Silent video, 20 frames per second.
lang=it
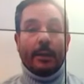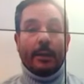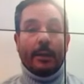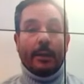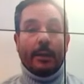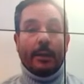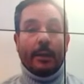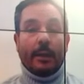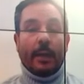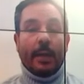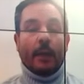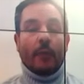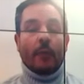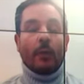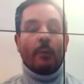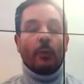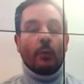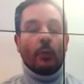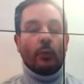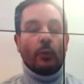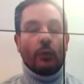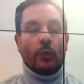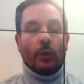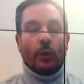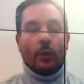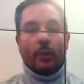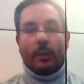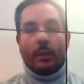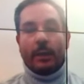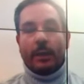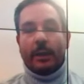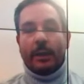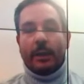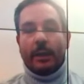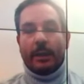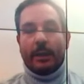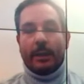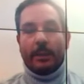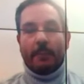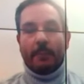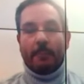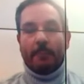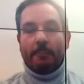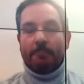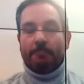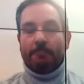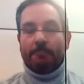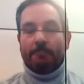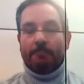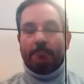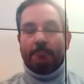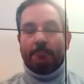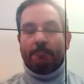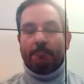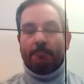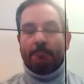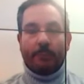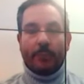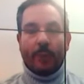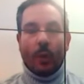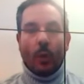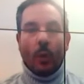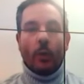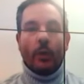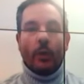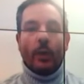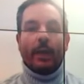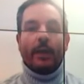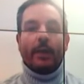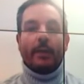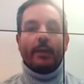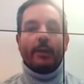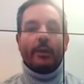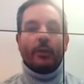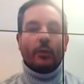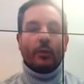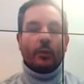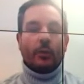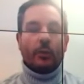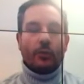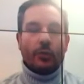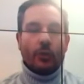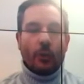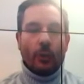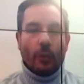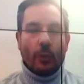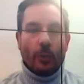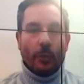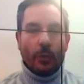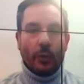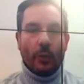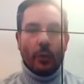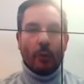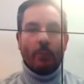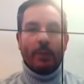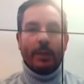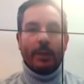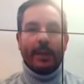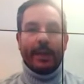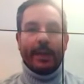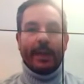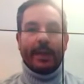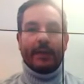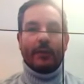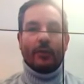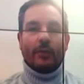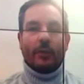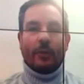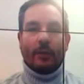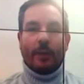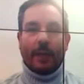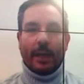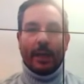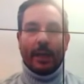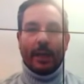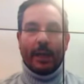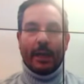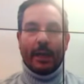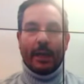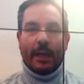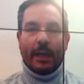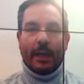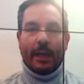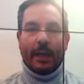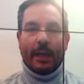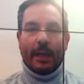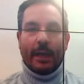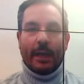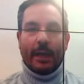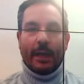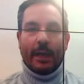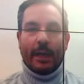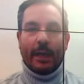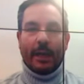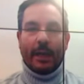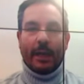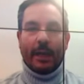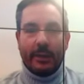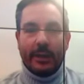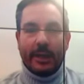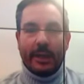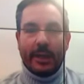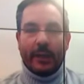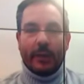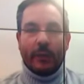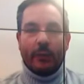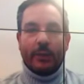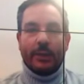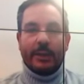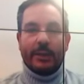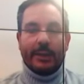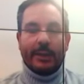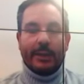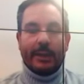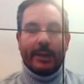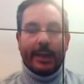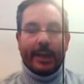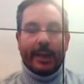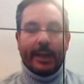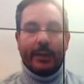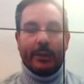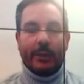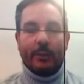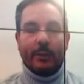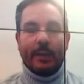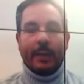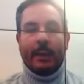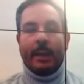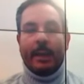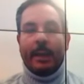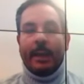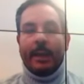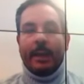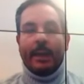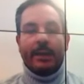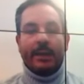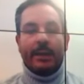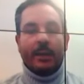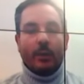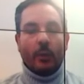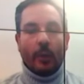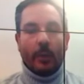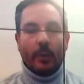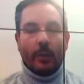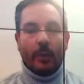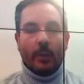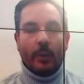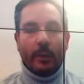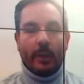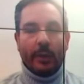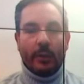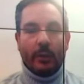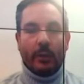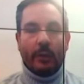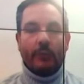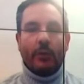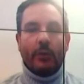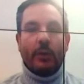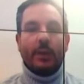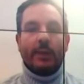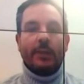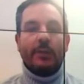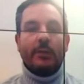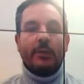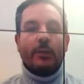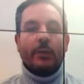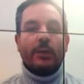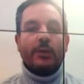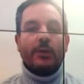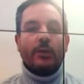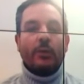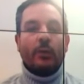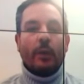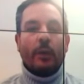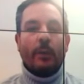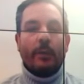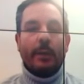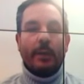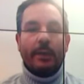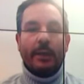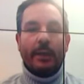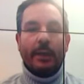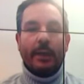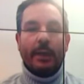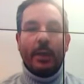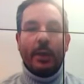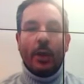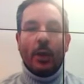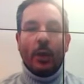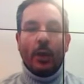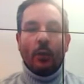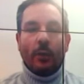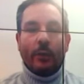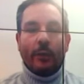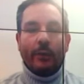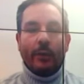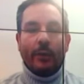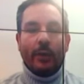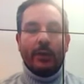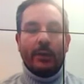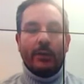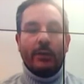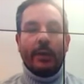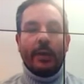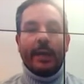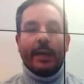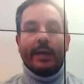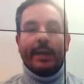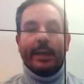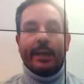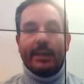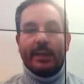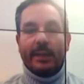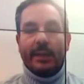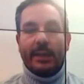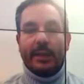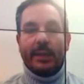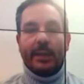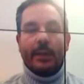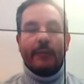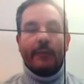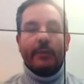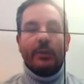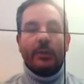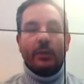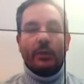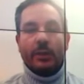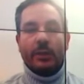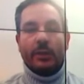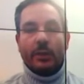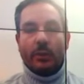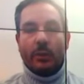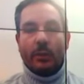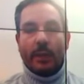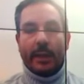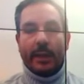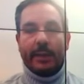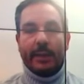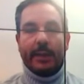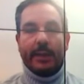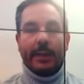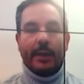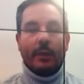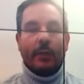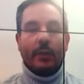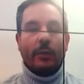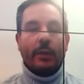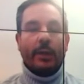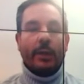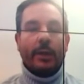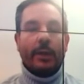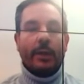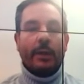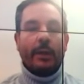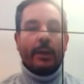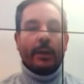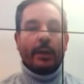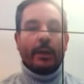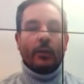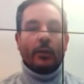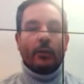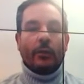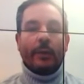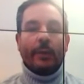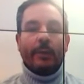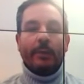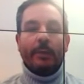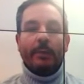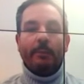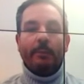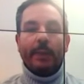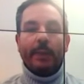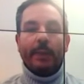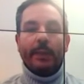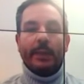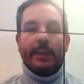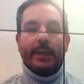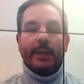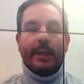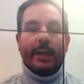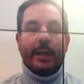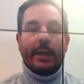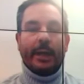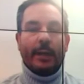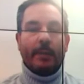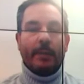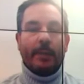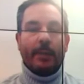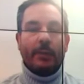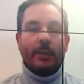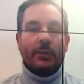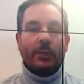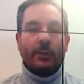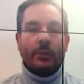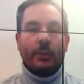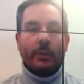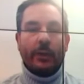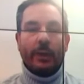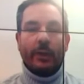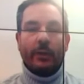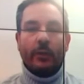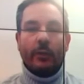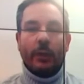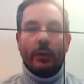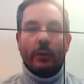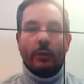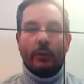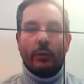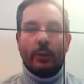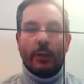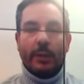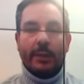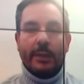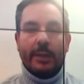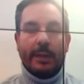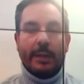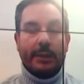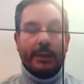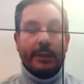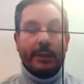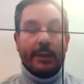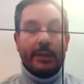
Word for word: A quel punto ehm, Ora io non sono più obbligato alla comunicazione della notizia di reato, ma è sicuramente una violazione, è sicuramente una violazione anche accedere, visto che c'è un cartello che dovrebbe impedire alle persone non autorizzate di